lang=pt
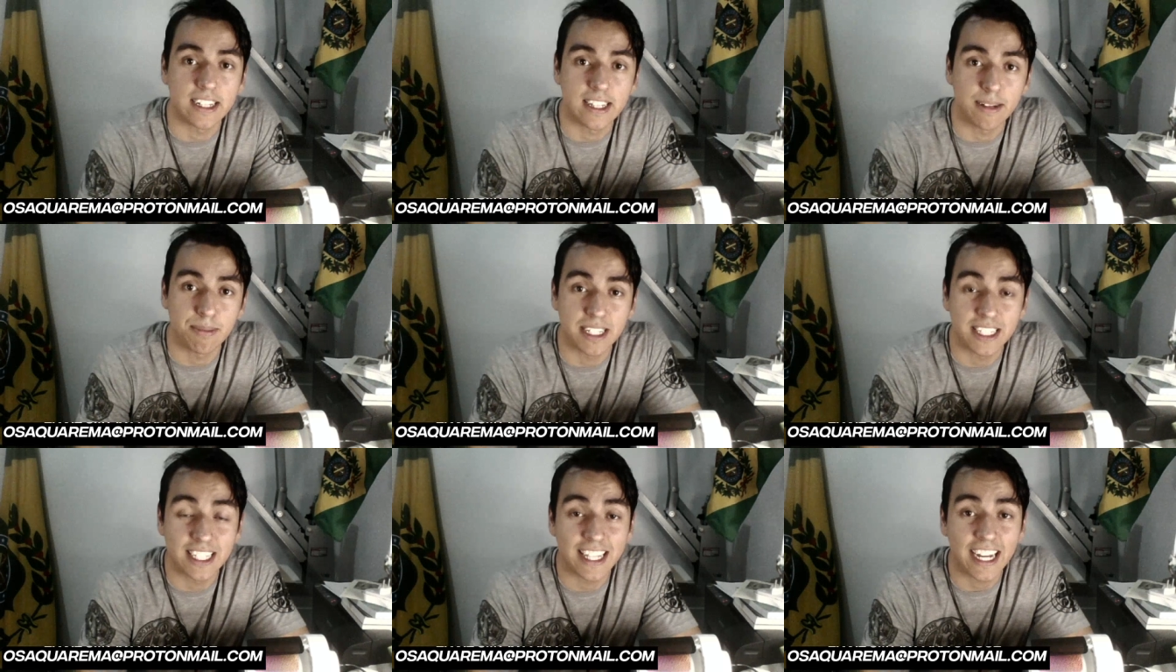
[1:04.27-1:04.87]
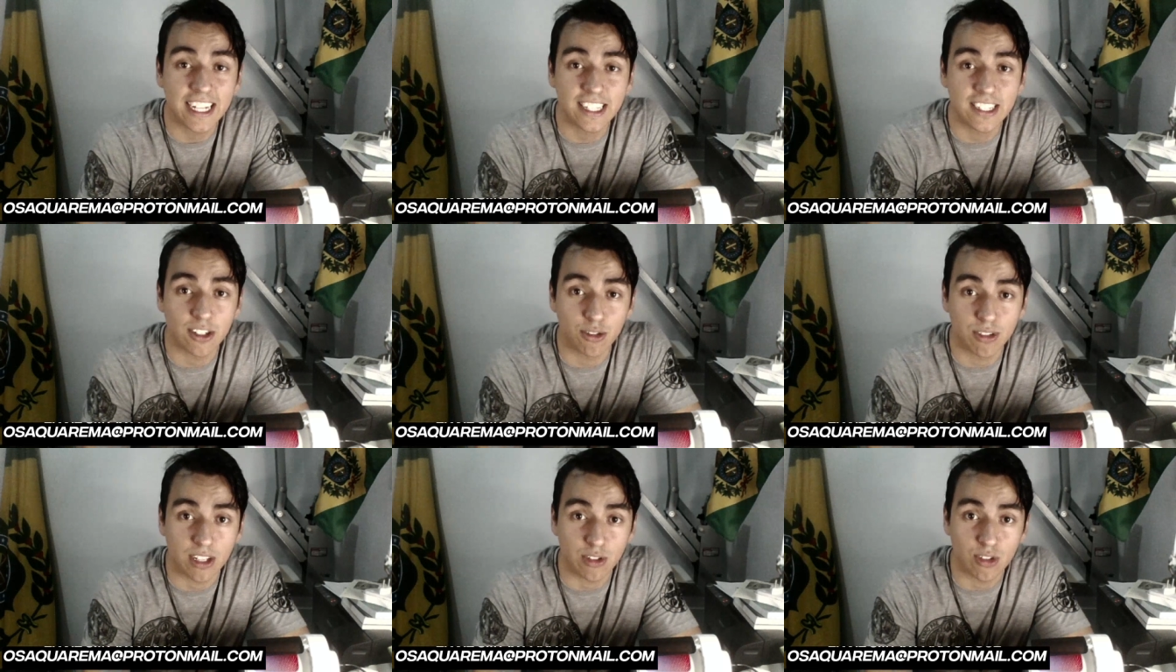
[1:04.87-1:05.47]
da minha cidade, São
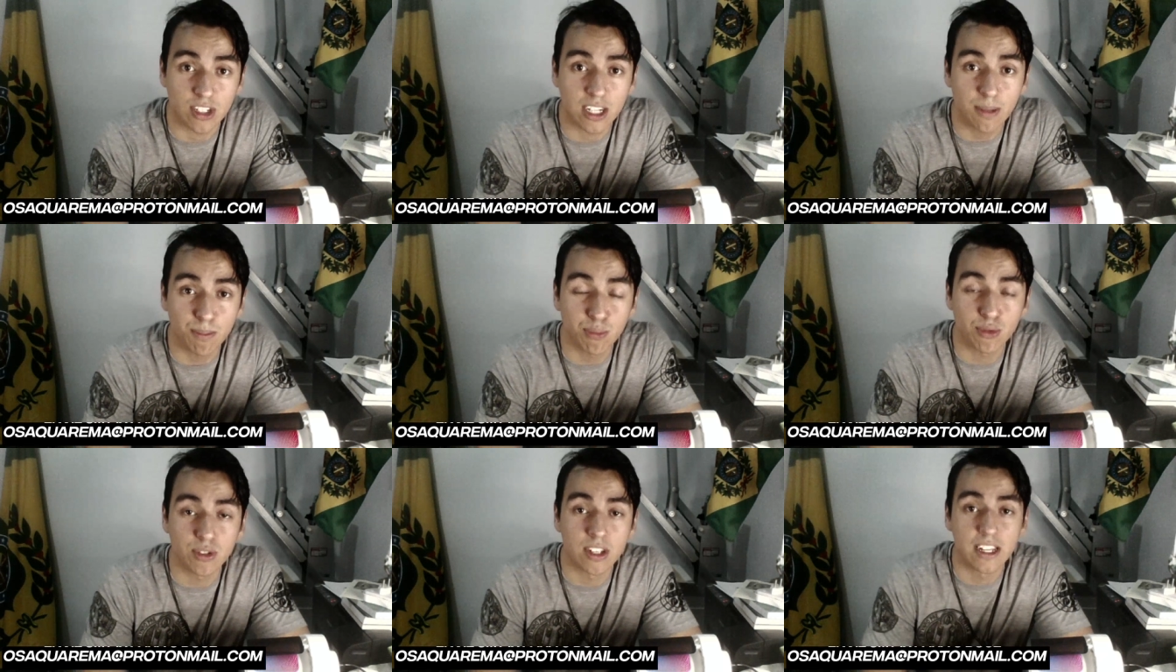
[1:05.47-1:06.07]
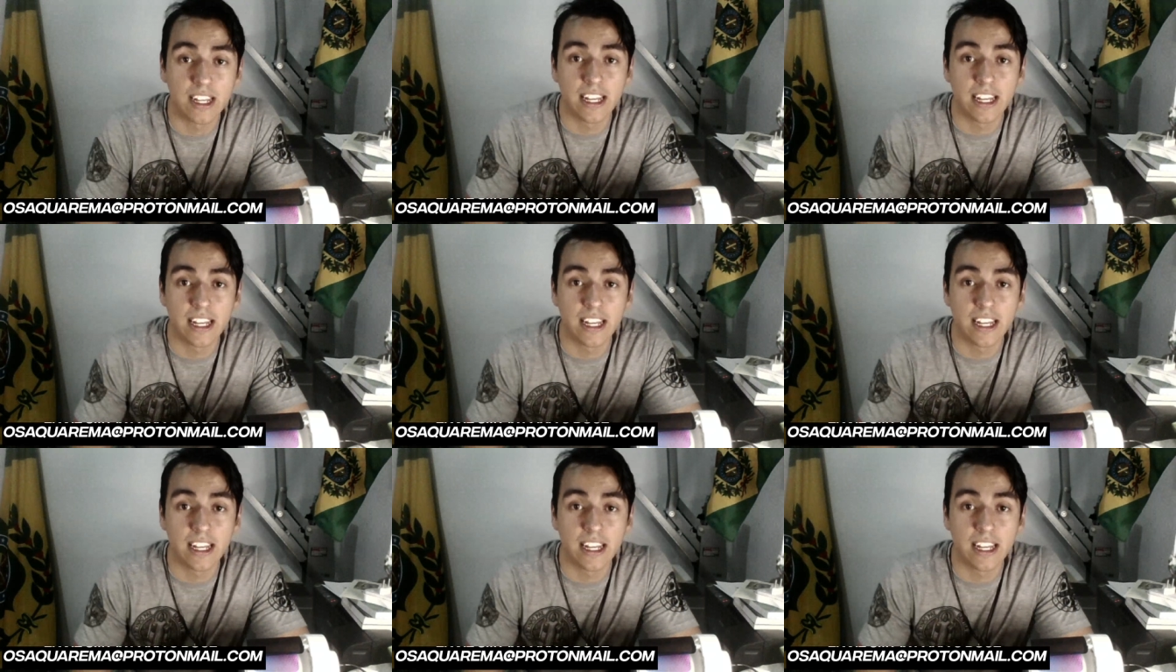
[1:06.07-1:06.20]
José dos Campos,